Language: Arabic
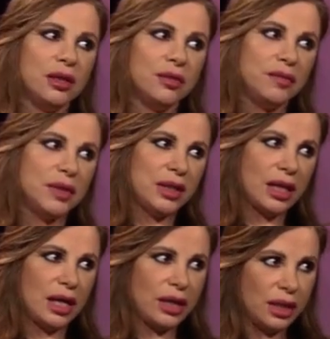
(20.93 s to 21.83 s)

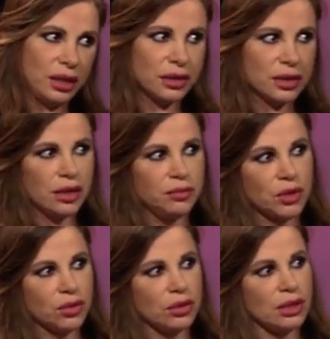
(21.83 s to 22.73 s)
بهالليلتين
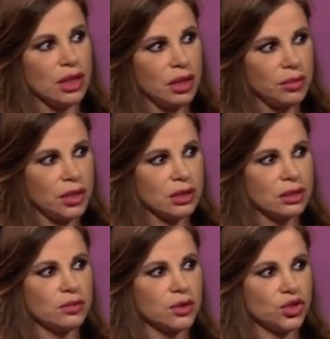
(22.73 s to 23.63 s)
بيدخل القمر
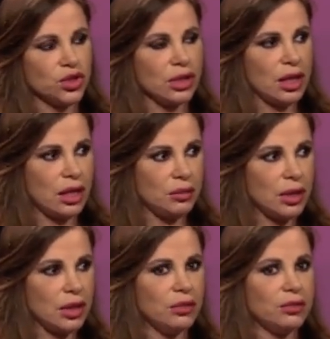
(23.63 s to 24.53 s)
برج
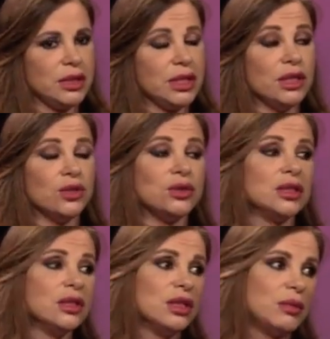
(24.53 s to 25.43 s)
الحمل بيساعده
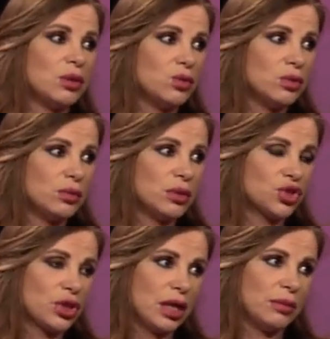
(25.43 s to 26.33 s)
كثير لمولود
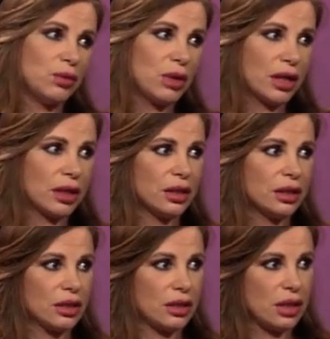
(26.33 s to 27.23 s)
برج الحمل
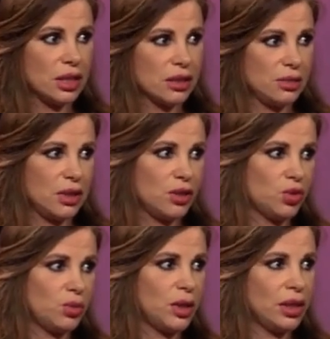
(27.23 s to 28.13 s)
واخيرا خلص من
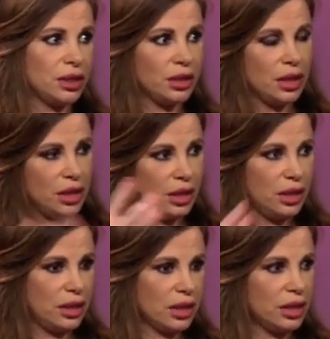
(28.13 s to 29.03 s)
الاسبوعين
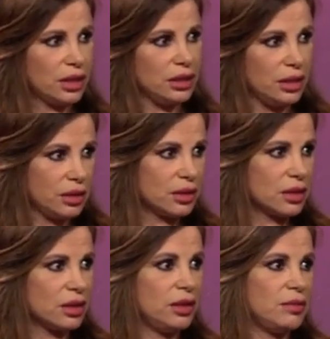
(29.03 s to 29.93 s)
اللي كان كتير
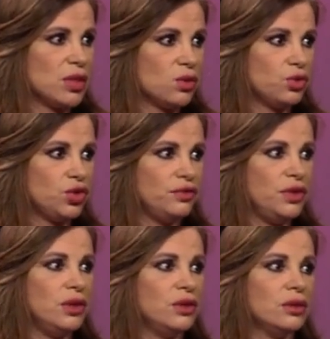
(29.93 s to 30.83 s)
مزعوج
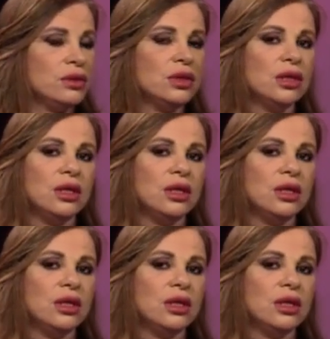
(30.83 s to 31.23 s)
فيه هون